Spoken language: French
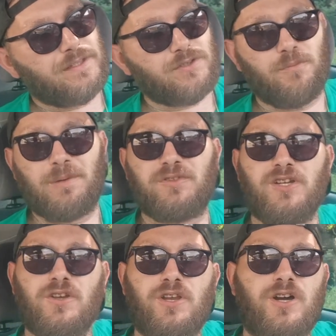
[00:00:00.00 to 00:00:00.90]
Parce que même
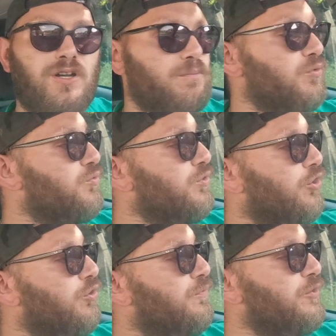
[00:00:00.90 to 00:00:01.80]
ça, il y en a beaucoup
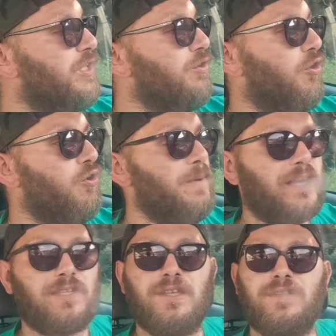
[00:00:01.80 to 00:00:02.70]
d'entre vous qui l'ont
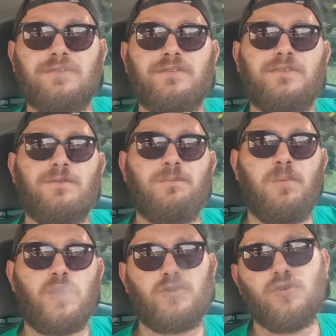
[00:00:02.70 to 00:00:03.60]
remarqué,
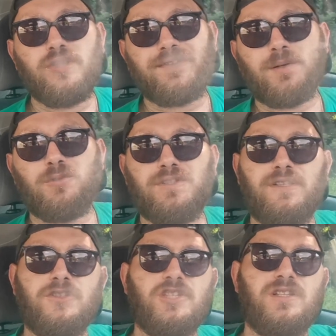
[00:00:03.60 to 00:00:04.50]
pas que les abonnés
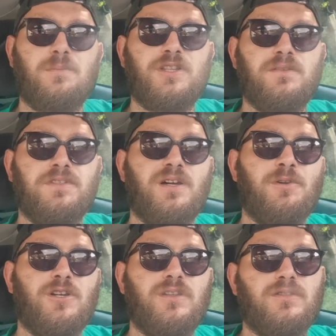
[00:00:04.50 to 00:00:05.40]
de la chaîne, hein, bien
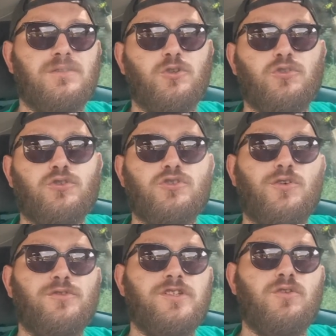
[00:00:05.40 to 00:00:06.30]
évidemment, euh, d'autres
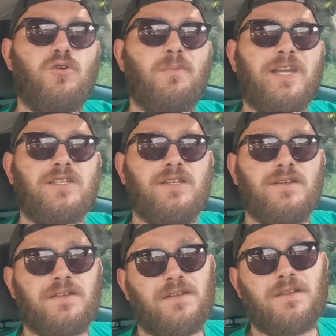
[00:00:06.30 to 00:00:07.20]
gens aussi l'ont remarqué.
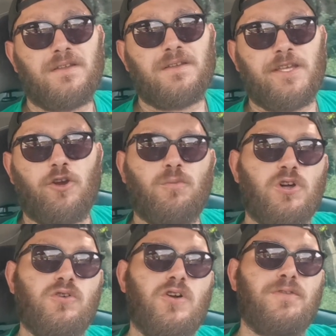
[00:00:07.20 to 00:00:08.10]
Et on me
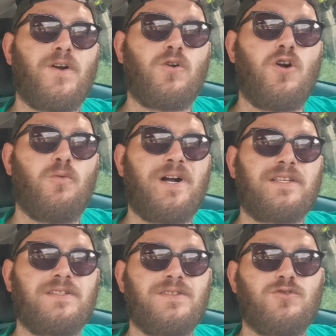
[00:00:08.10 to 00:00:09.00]
l'a encore fait encore
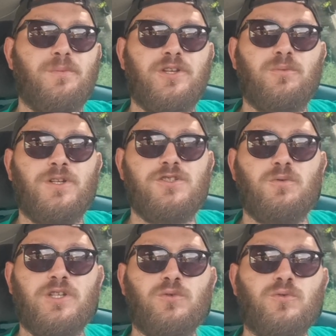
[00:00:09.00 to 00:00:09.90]
remarquer cette semaine, on m'a dit
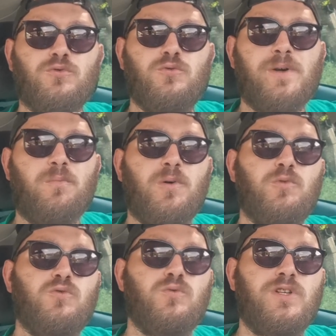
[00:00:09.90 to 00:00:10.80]
ouais tonton tu parles pas
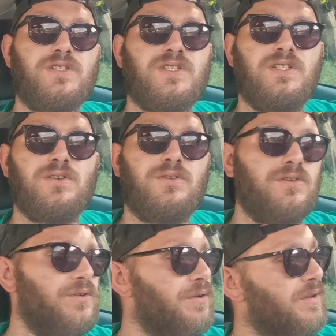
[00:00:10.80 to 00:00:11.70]
beaucoup, qu'est-ce qu'il y
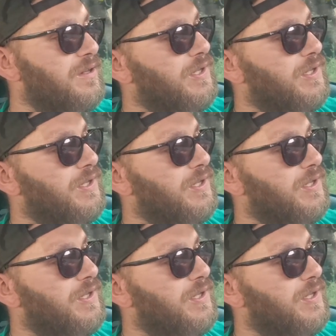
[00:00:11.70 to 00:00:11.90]
a